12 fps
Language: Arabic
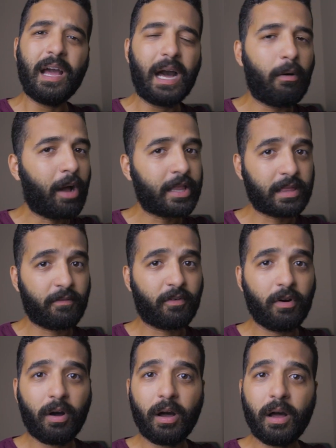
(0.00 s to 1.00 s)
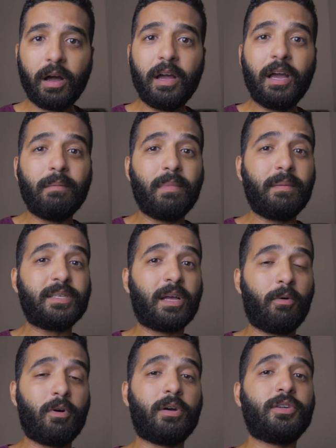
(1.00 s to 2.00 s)
او حتى في قاعه ما
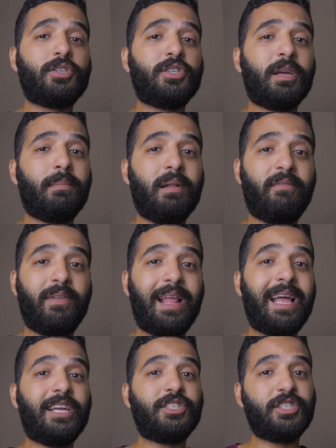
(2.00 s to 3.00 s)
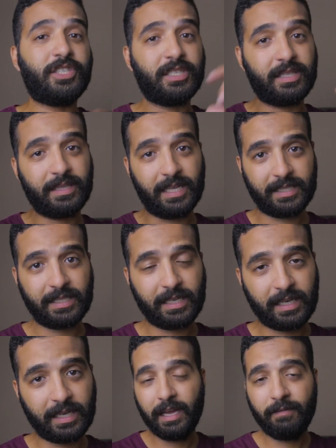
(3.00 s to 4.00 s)
بيصورش بالفلاش
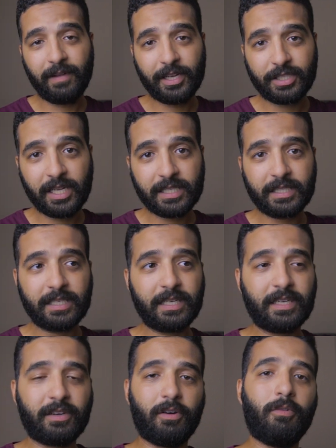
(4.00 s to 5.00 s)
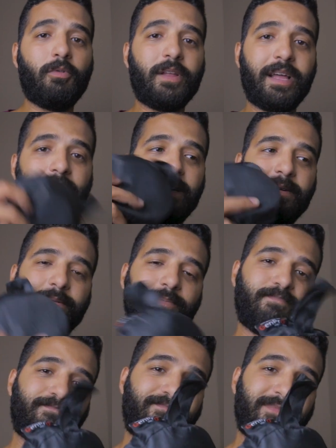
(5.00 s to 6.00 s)
ديسك ايه الفلاش ديسك هو ده
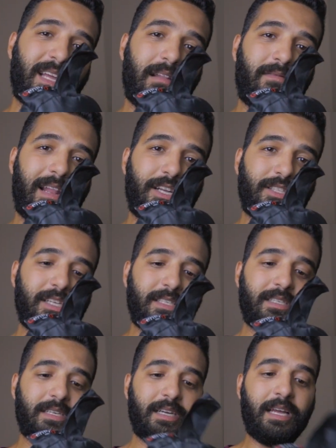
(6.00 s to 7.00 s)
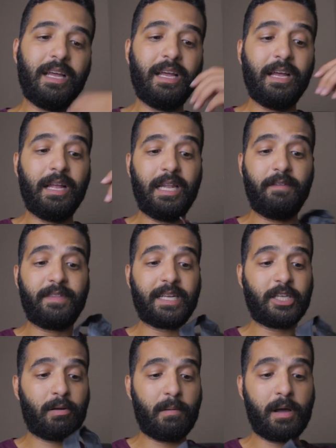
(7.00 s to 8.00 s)
الفلاش ديسك نفتح
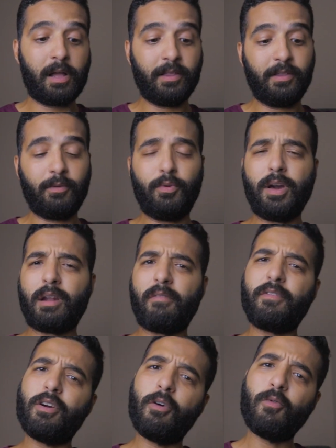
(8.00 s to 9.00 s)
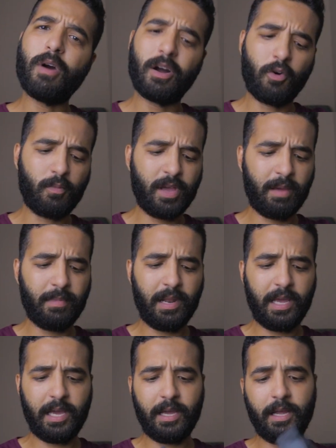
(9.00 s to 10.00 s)
سوا مع بعض ونعرف ايه هو
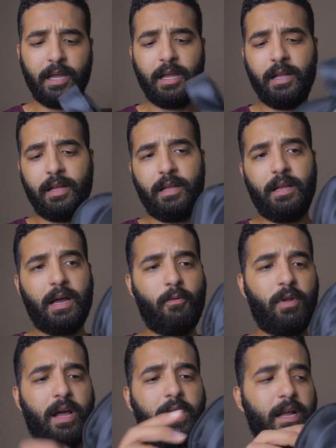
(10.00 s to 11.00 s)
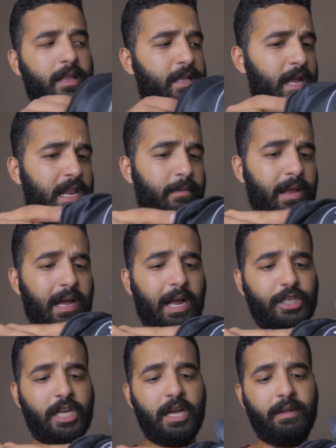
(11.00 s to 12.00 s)
وبيعمل ايه اول حاجه خلي بالك
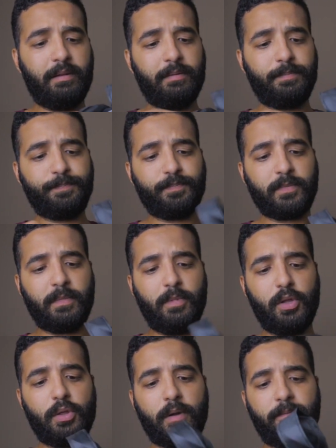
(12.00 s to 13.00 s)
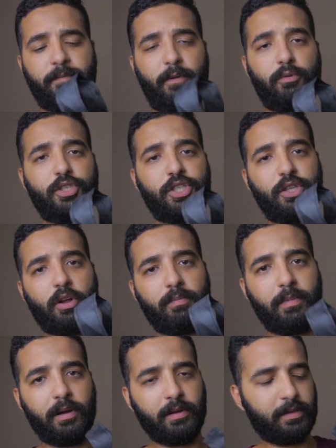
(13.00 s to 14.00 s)
عشان بيضرب في الوش
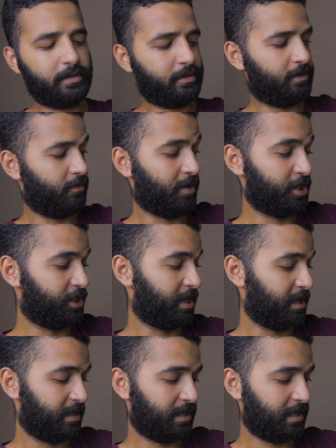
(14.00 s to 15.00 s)
ضربه وحشه